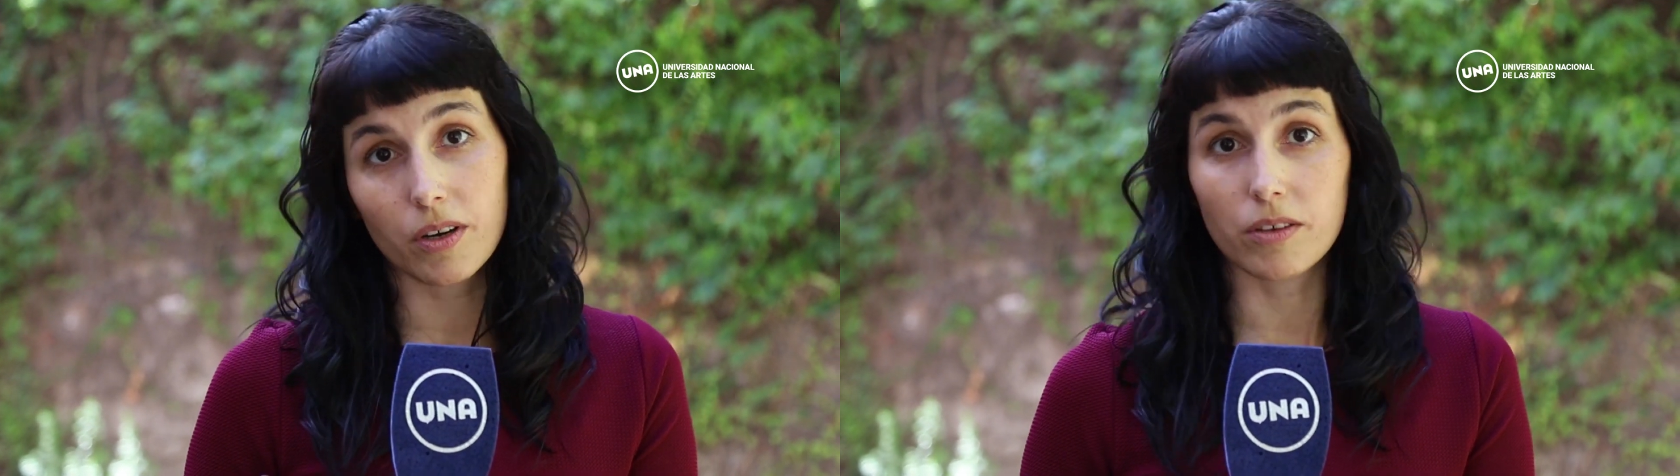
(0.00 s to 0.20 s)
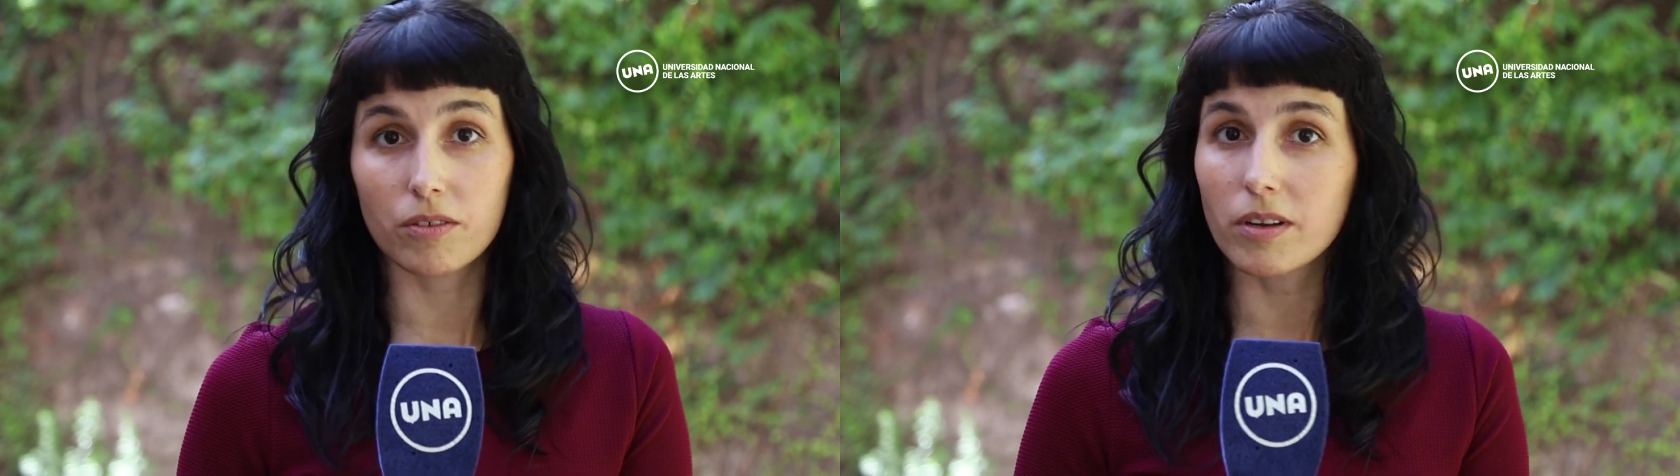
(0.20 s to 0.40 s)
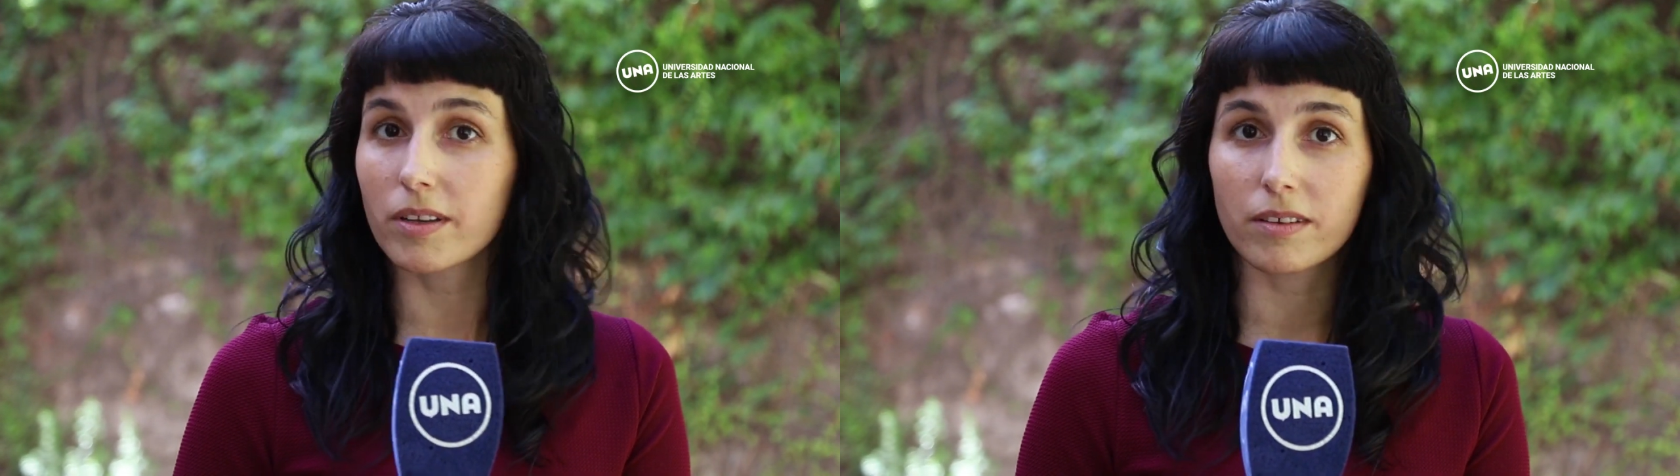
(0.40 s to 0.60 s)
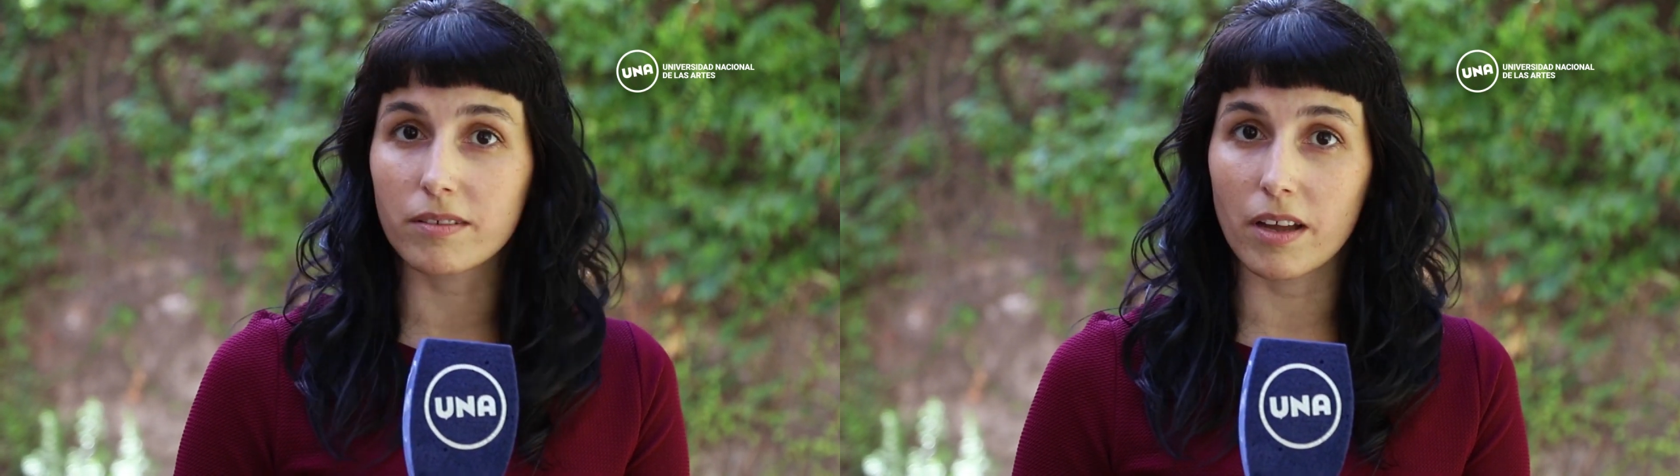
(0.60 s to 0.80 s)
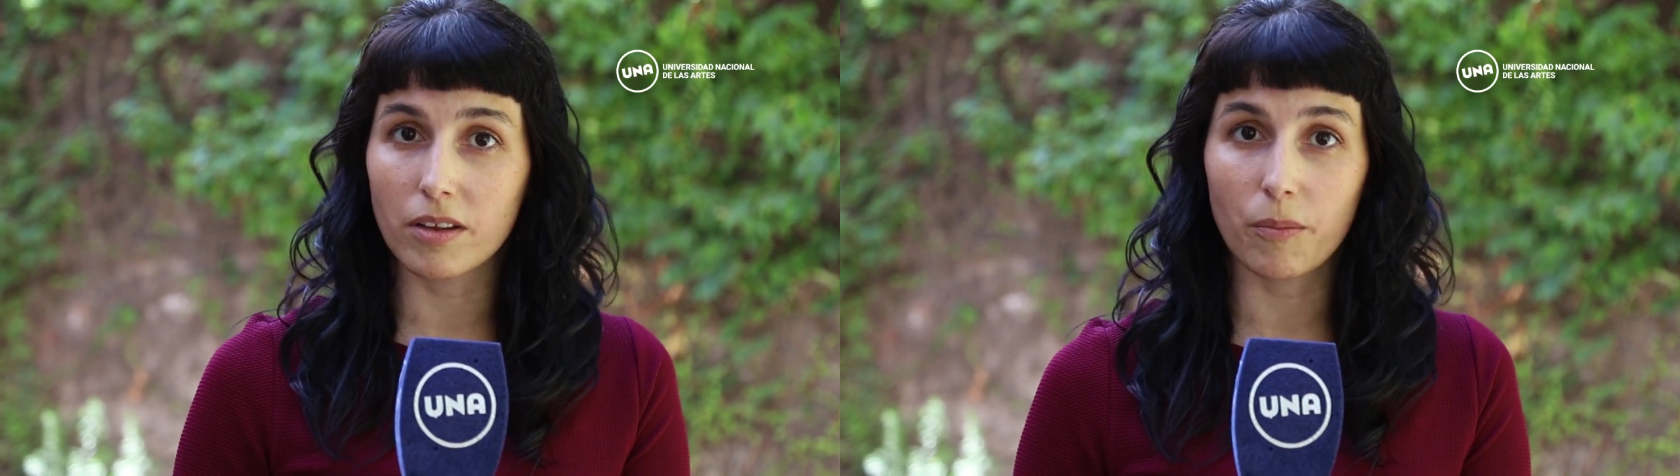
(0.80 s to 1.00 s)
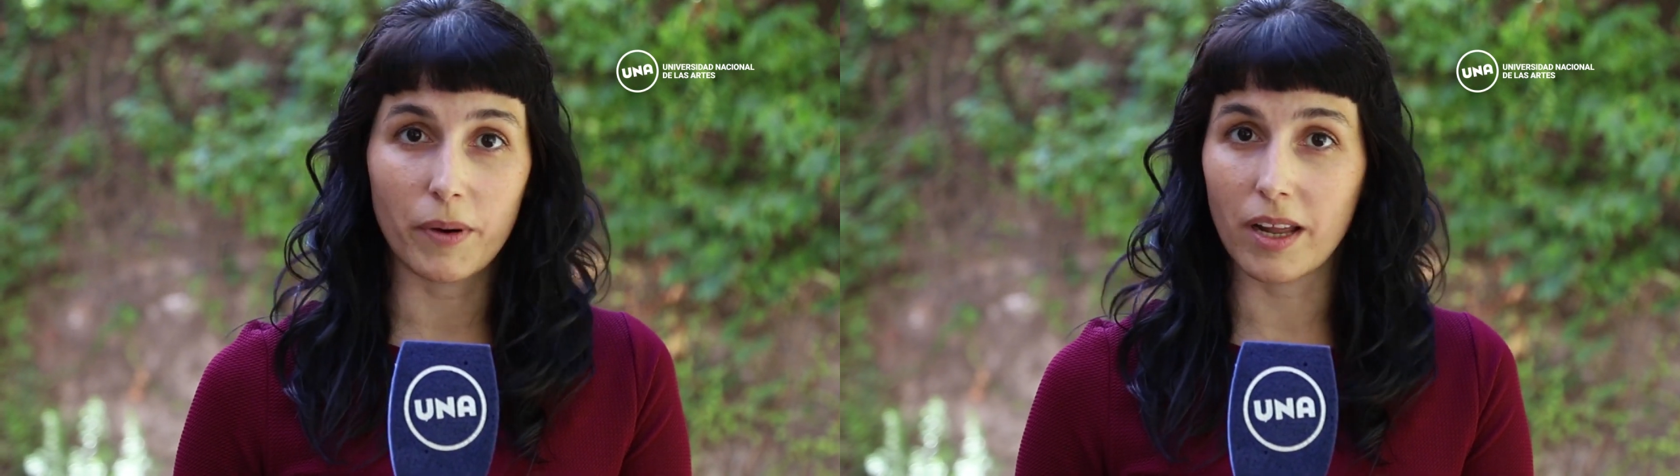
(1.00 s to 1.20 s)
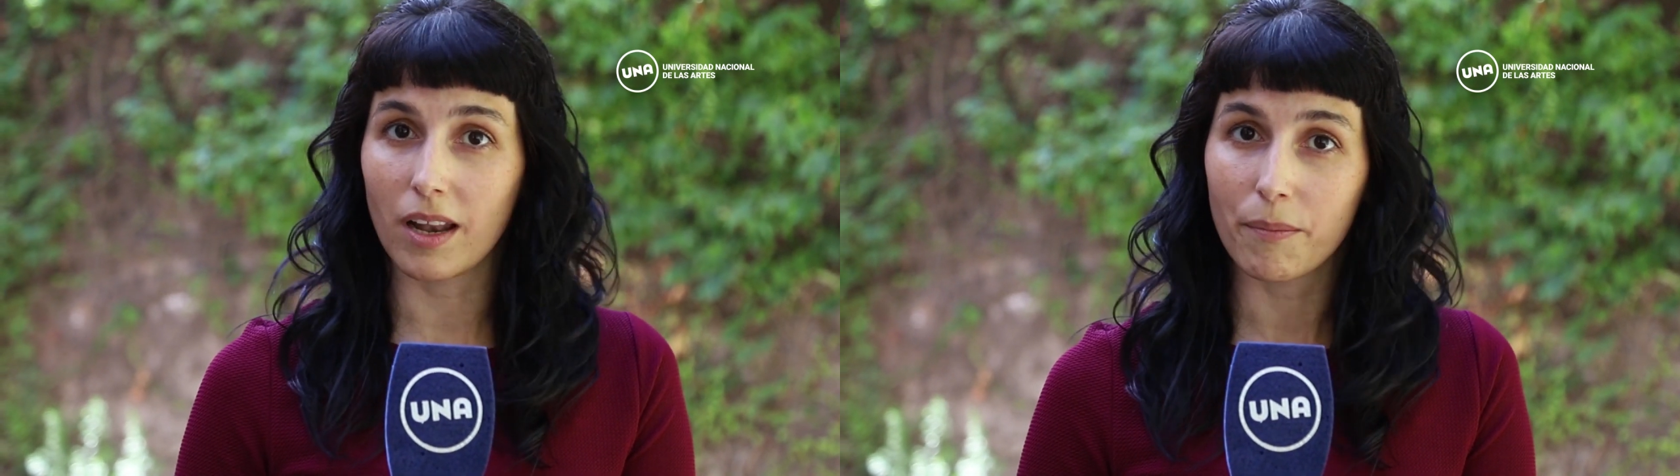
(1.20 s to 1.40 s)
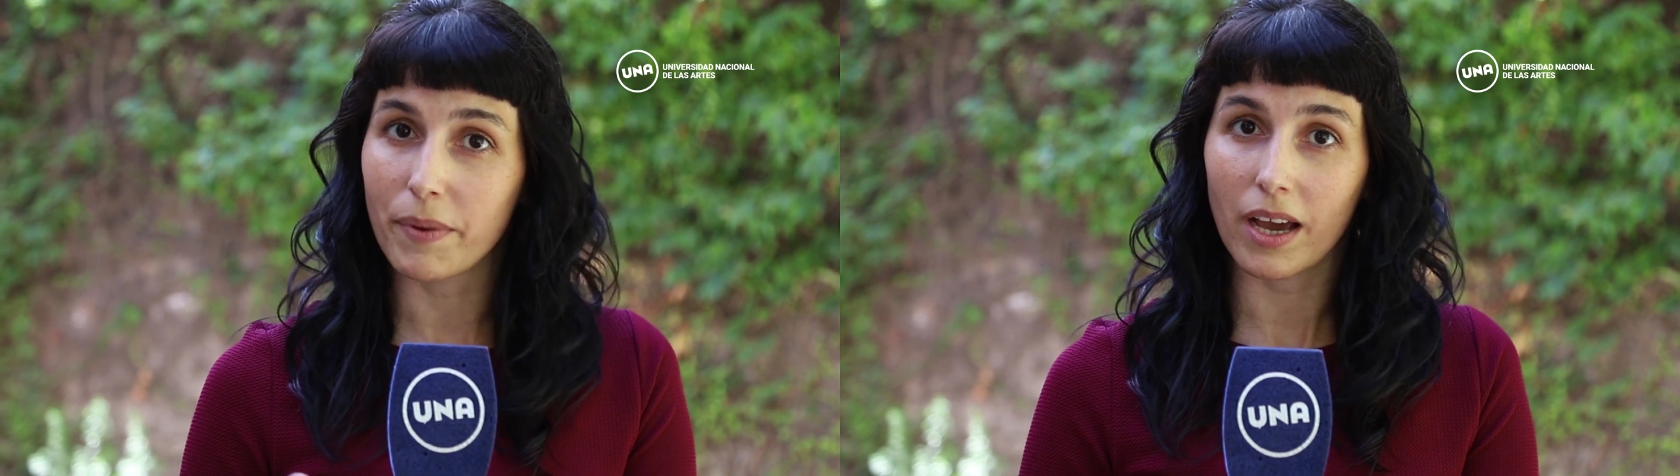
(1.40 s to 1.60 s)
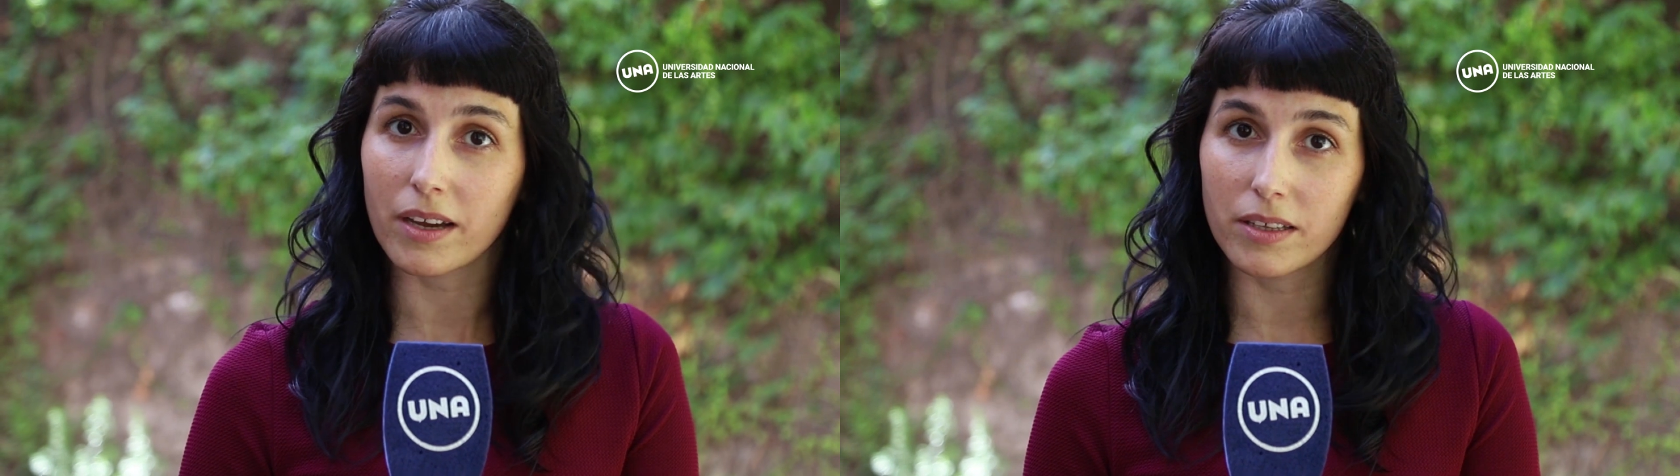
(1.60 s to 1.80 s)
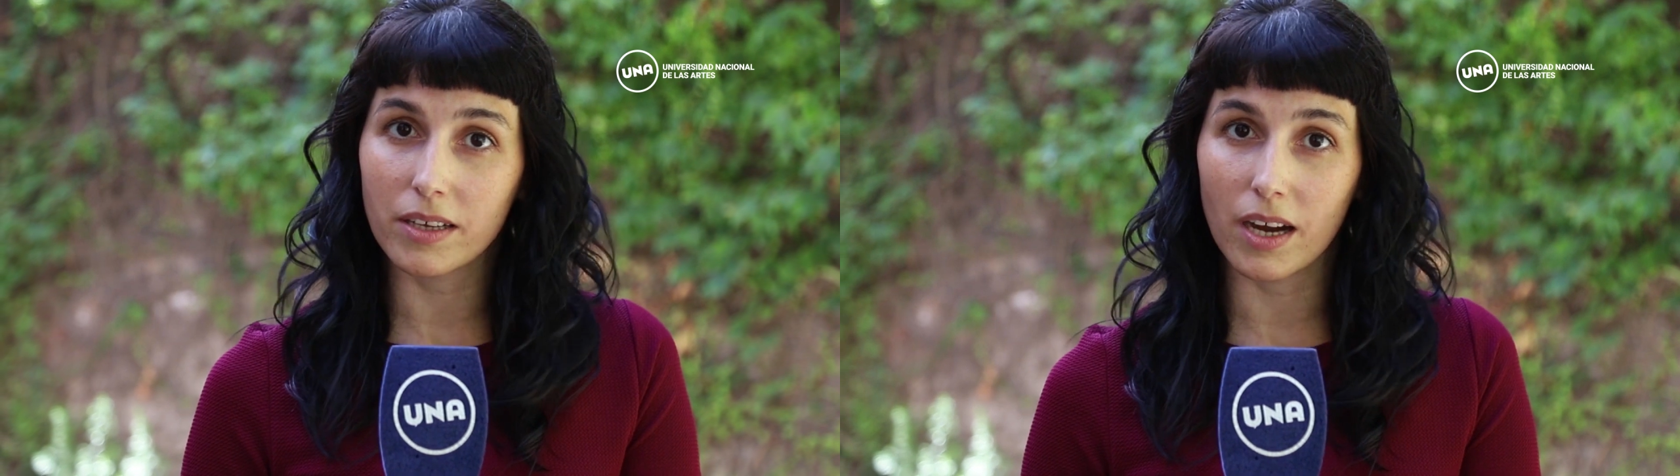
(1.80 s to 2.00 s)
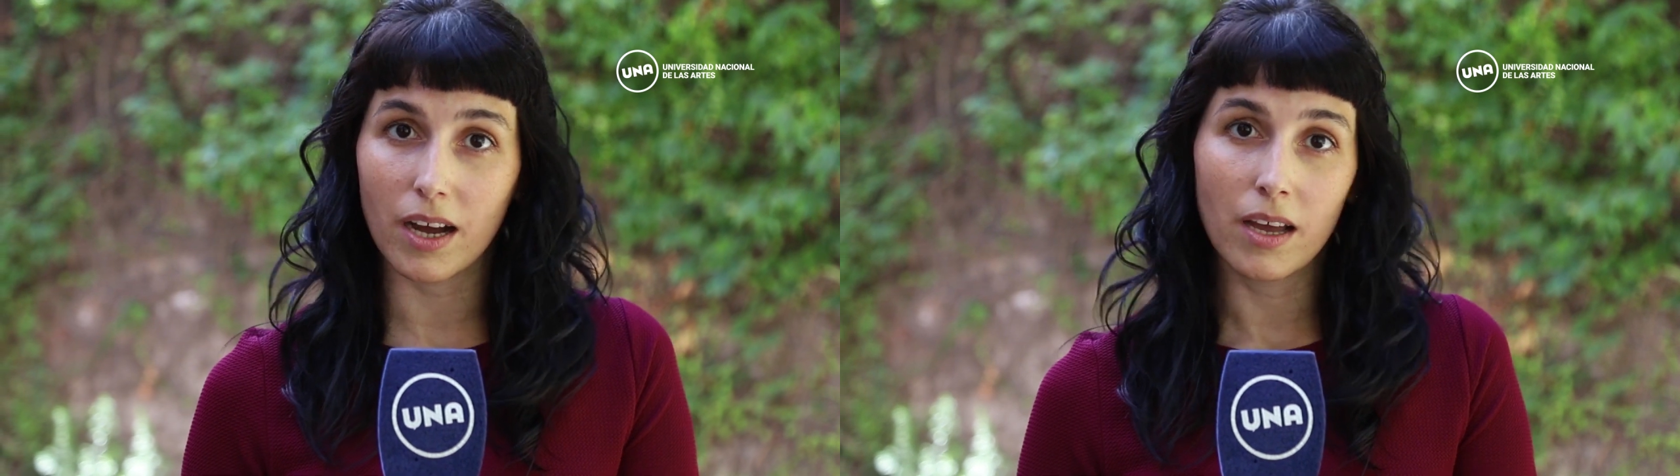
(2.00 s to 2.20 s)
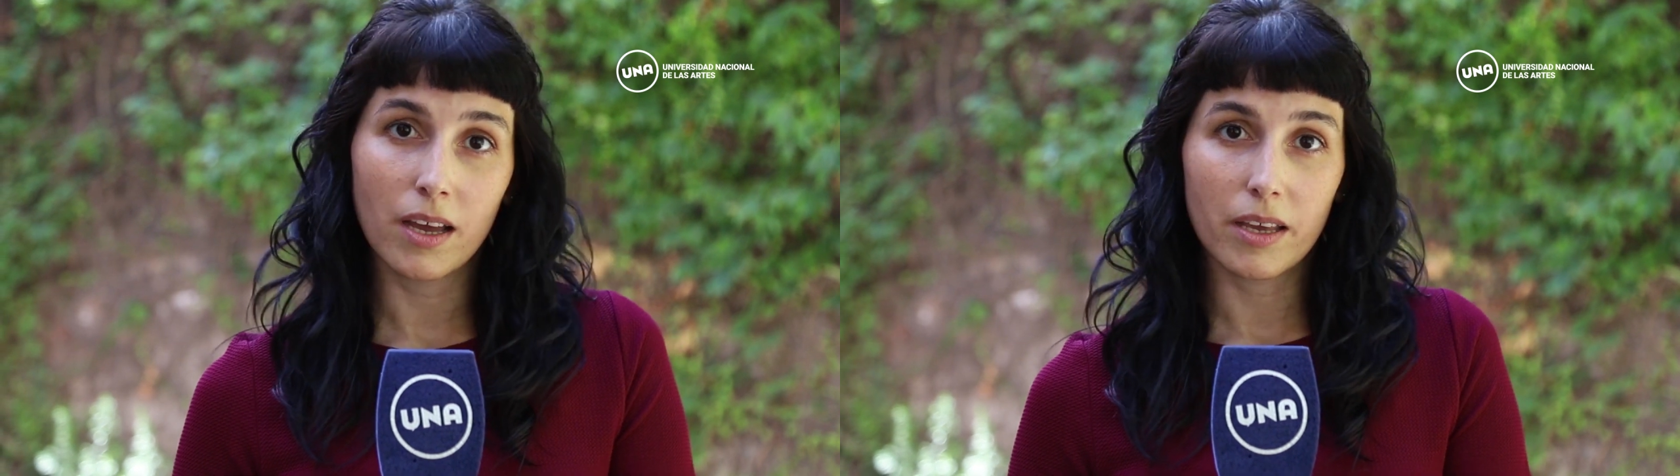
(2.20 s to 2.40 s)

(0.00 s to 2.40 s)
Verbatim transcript: que son necesarios para la práctica